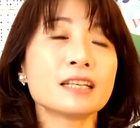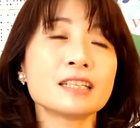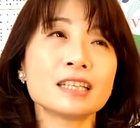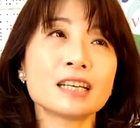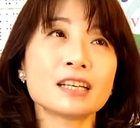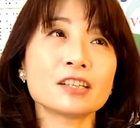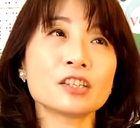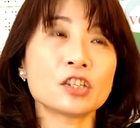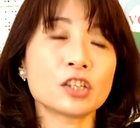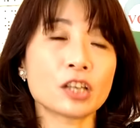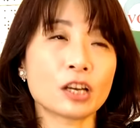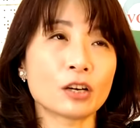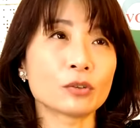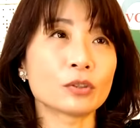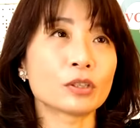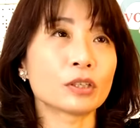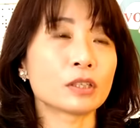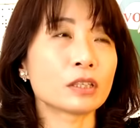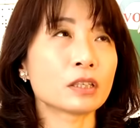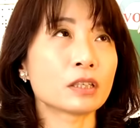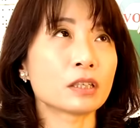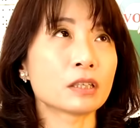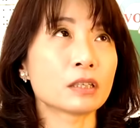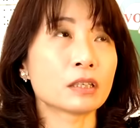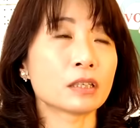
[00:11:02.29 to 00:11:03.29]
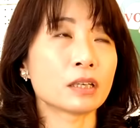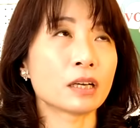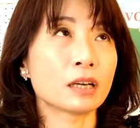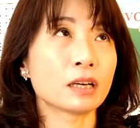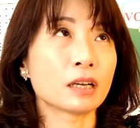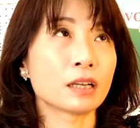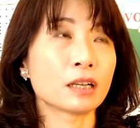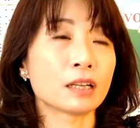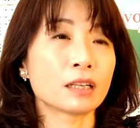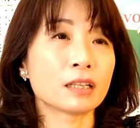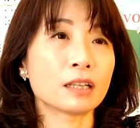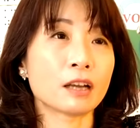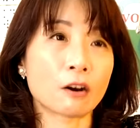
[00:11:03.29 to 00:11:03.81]
那像小的的
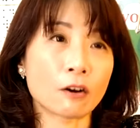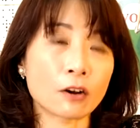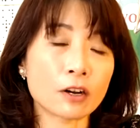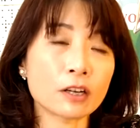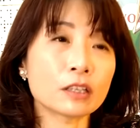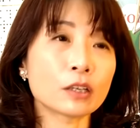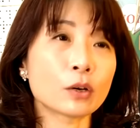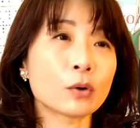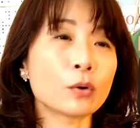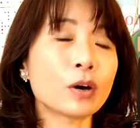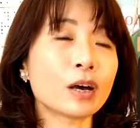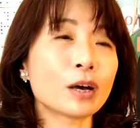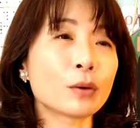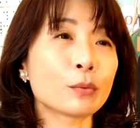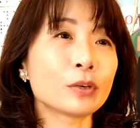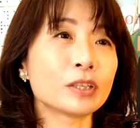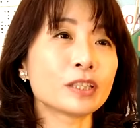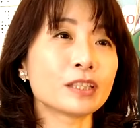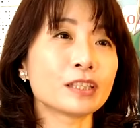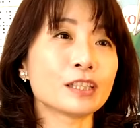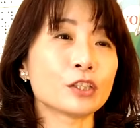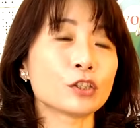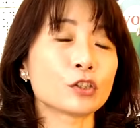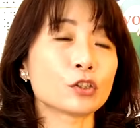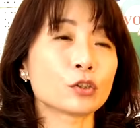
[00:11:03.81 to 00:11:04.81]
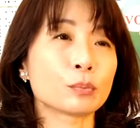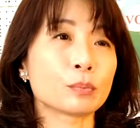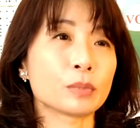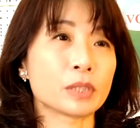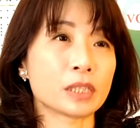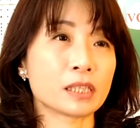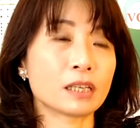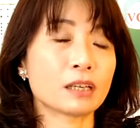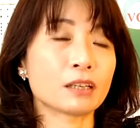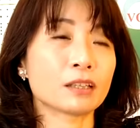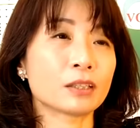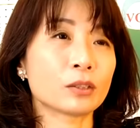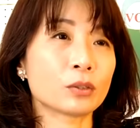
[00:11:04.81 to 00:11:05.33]
呃老二的话，问题就比
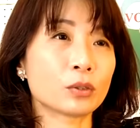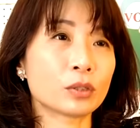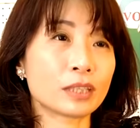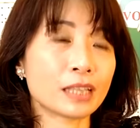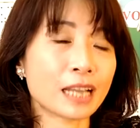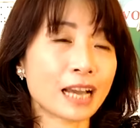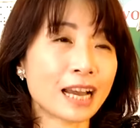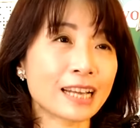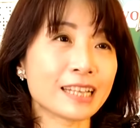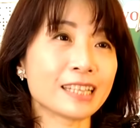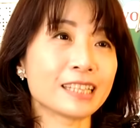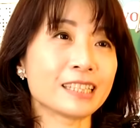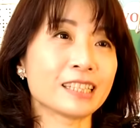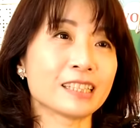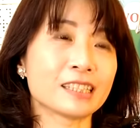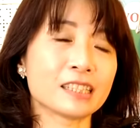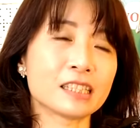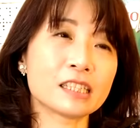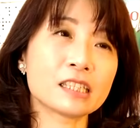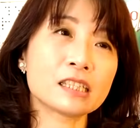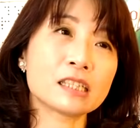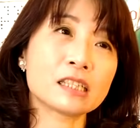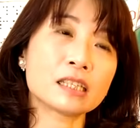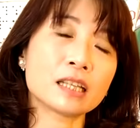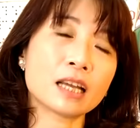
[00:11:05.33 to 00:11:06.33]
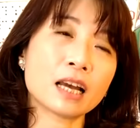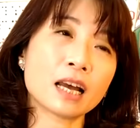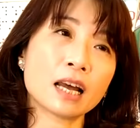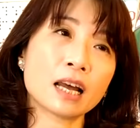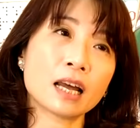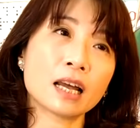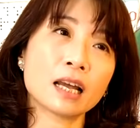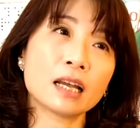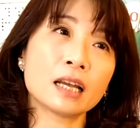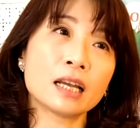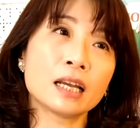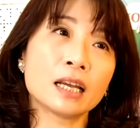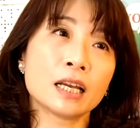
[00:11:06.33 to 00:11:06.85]
较大一点。其实
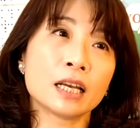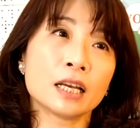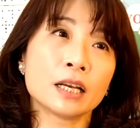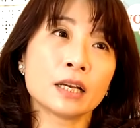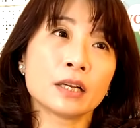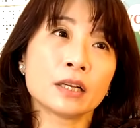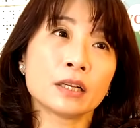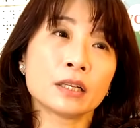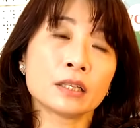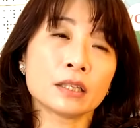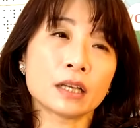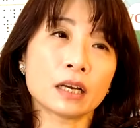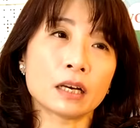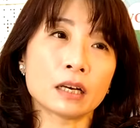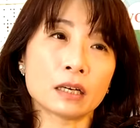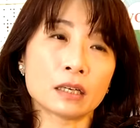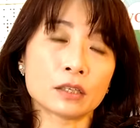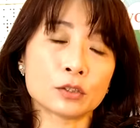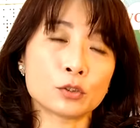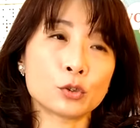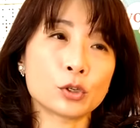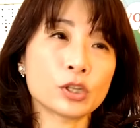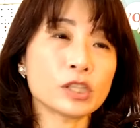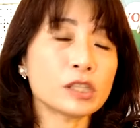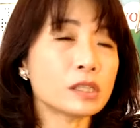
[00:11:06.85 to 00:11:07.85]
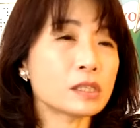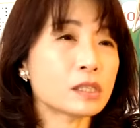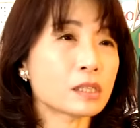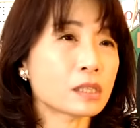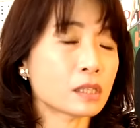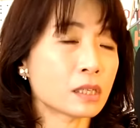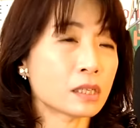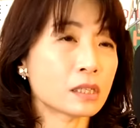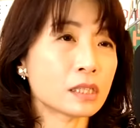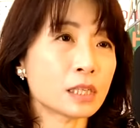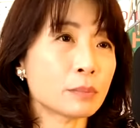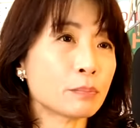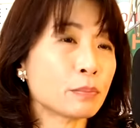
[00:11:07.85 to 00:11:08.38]
他呃学习的
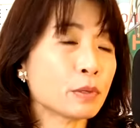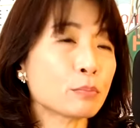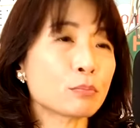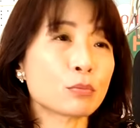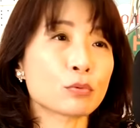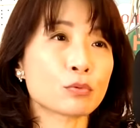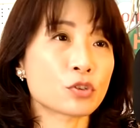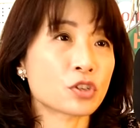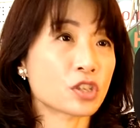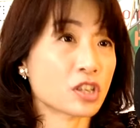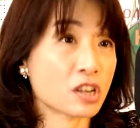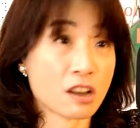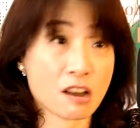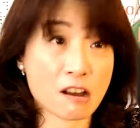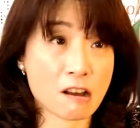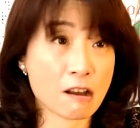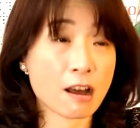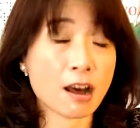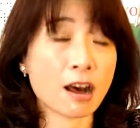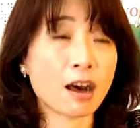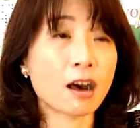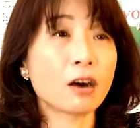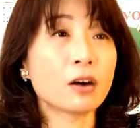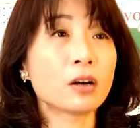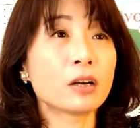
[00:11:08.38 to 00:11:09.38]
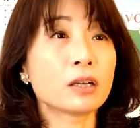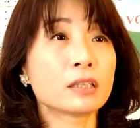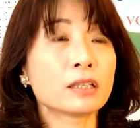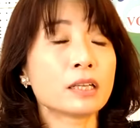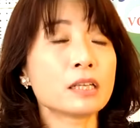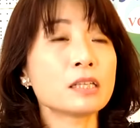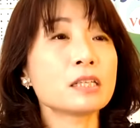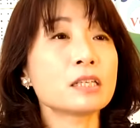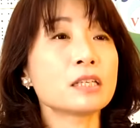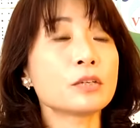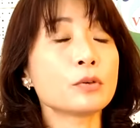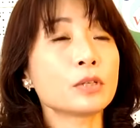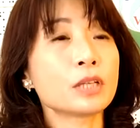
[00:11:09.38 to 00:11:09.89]
成绩并不是很好，
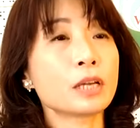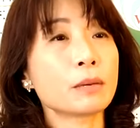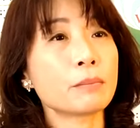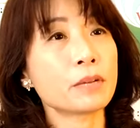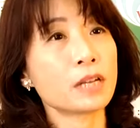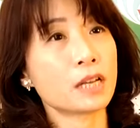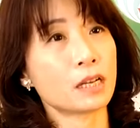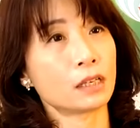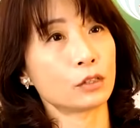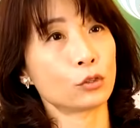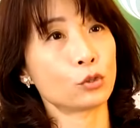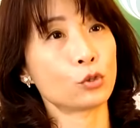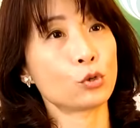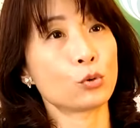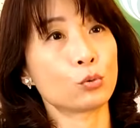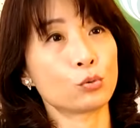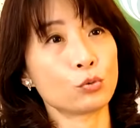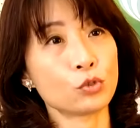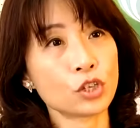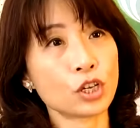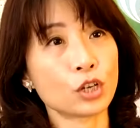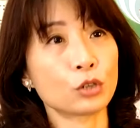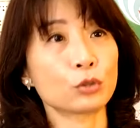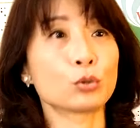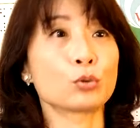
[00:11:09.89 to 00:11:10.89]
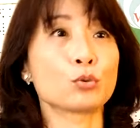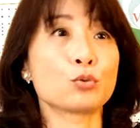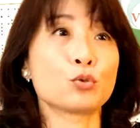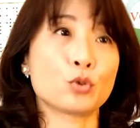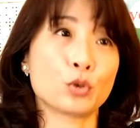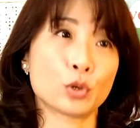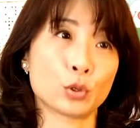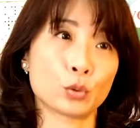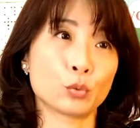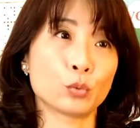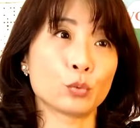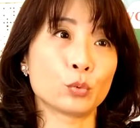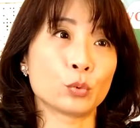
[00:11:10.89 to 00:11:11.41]
但是因为他们两个从小都
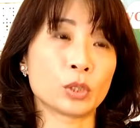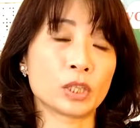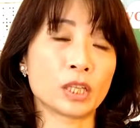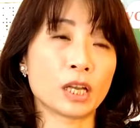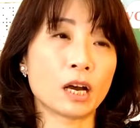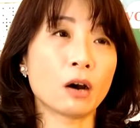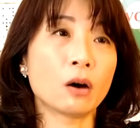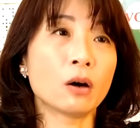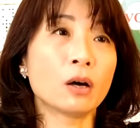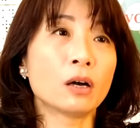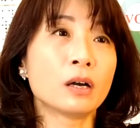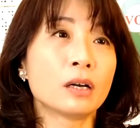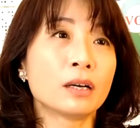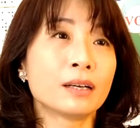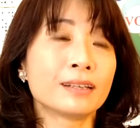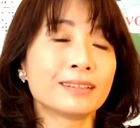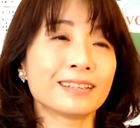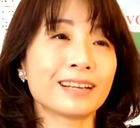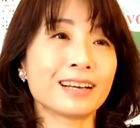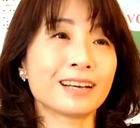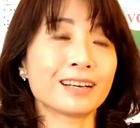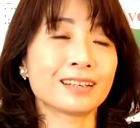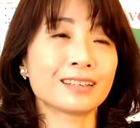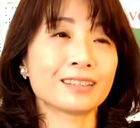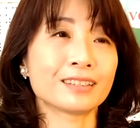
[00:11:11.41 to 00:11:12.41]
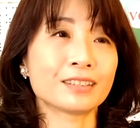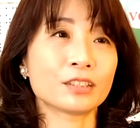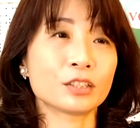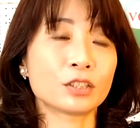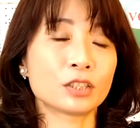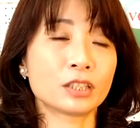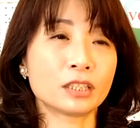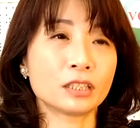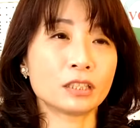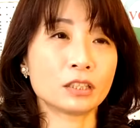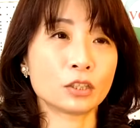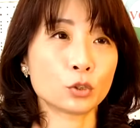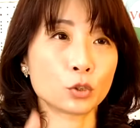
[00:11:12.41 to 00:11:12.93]
学舞蹈。那
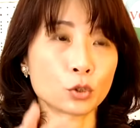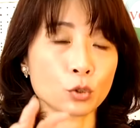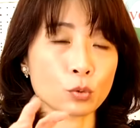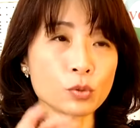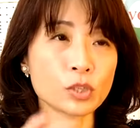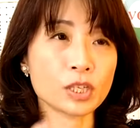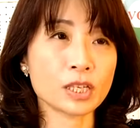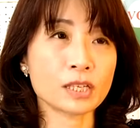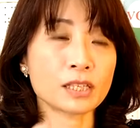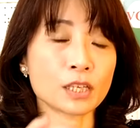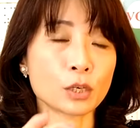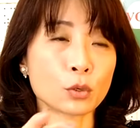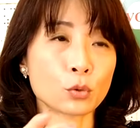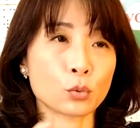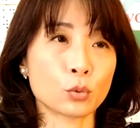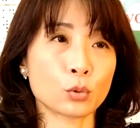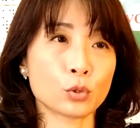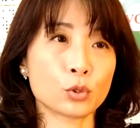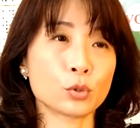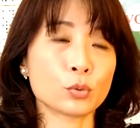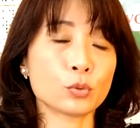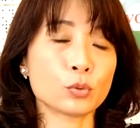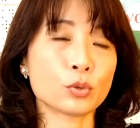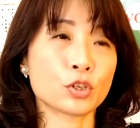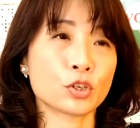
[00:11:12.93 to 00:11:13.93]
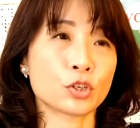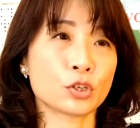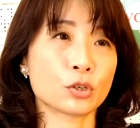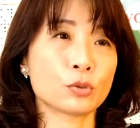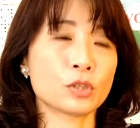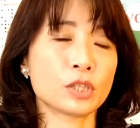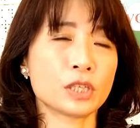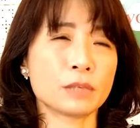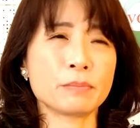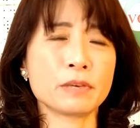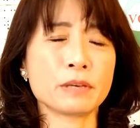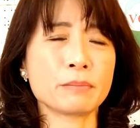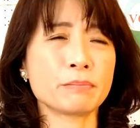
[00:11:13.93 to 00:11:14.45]
其实中间在国中的时候，
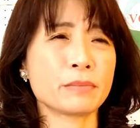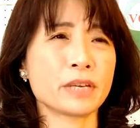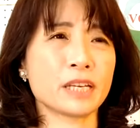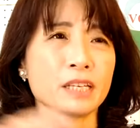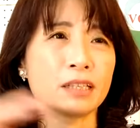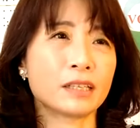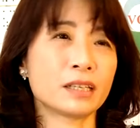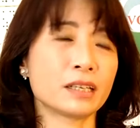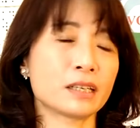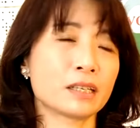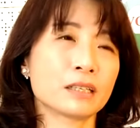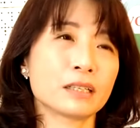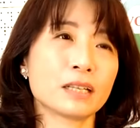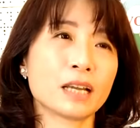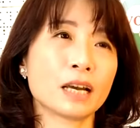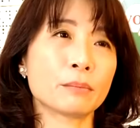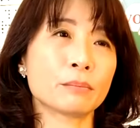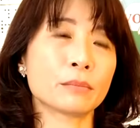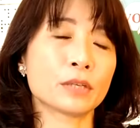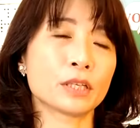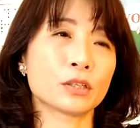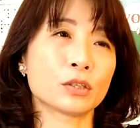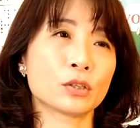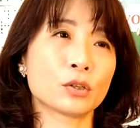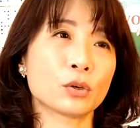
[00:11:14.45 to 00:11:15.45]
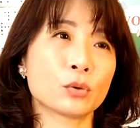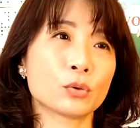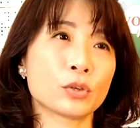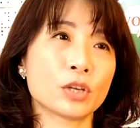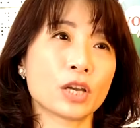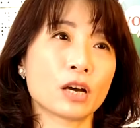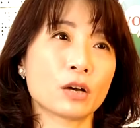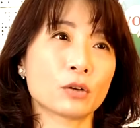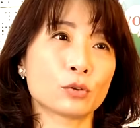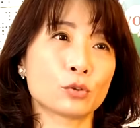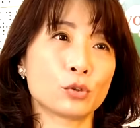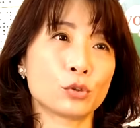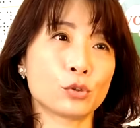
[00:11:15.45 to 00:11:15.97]
即便每天他们都
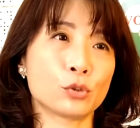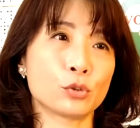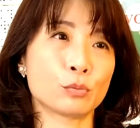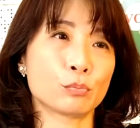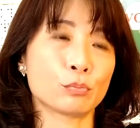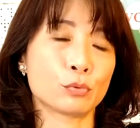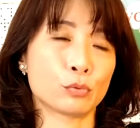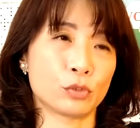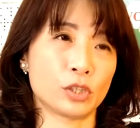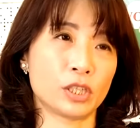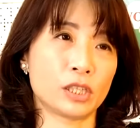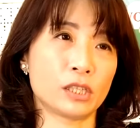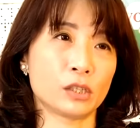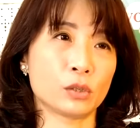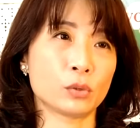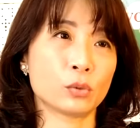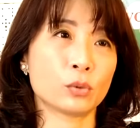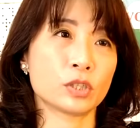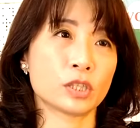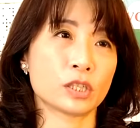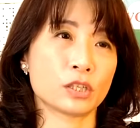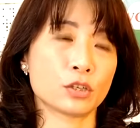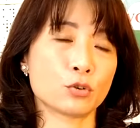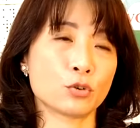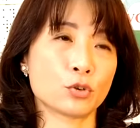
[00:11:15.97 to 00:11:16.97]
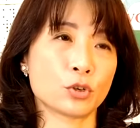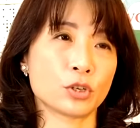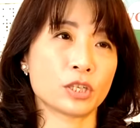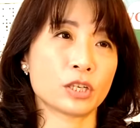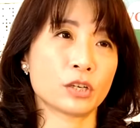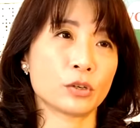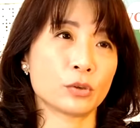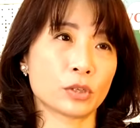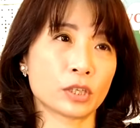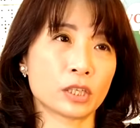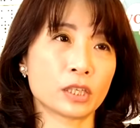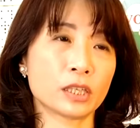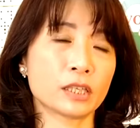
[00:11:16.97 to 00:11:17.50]
要去补习，或者是学校
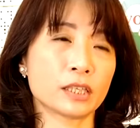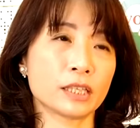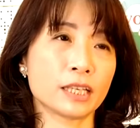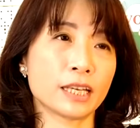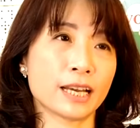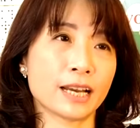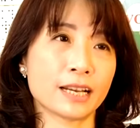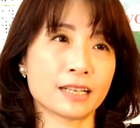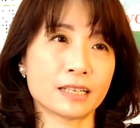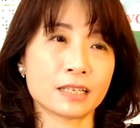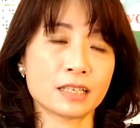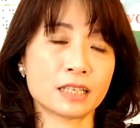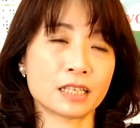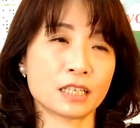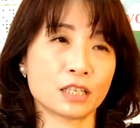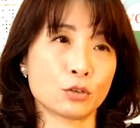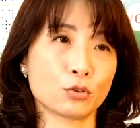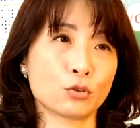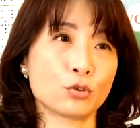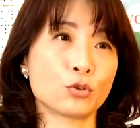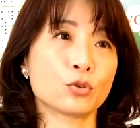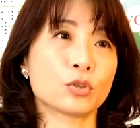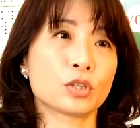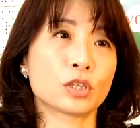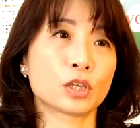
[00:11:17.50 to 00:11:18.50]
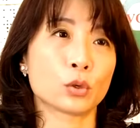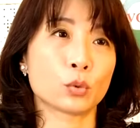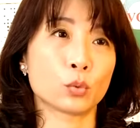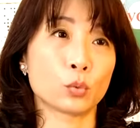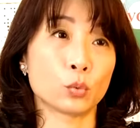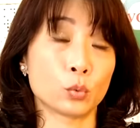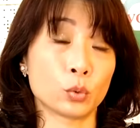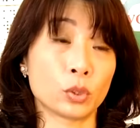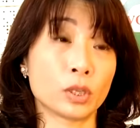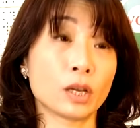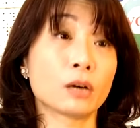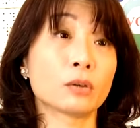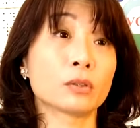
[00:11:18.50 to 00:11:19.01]
有课业，还是持续这个
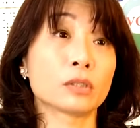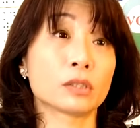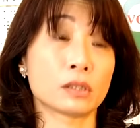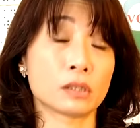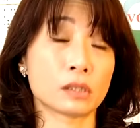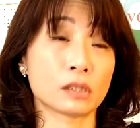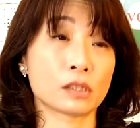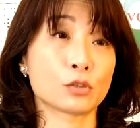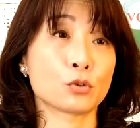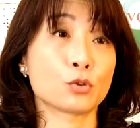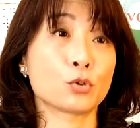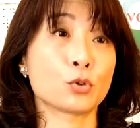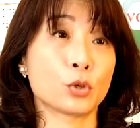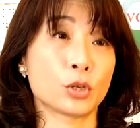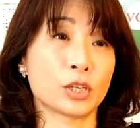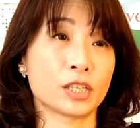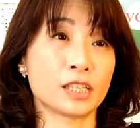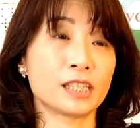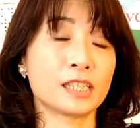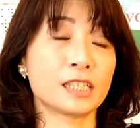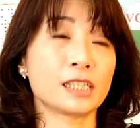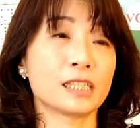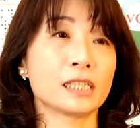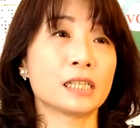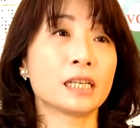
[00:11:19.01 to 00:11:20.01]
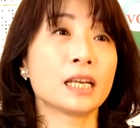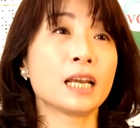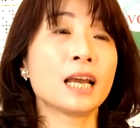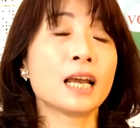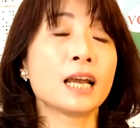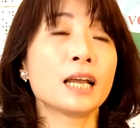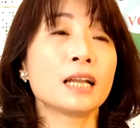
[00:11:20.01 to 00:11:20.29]
舞蹈的这个学习。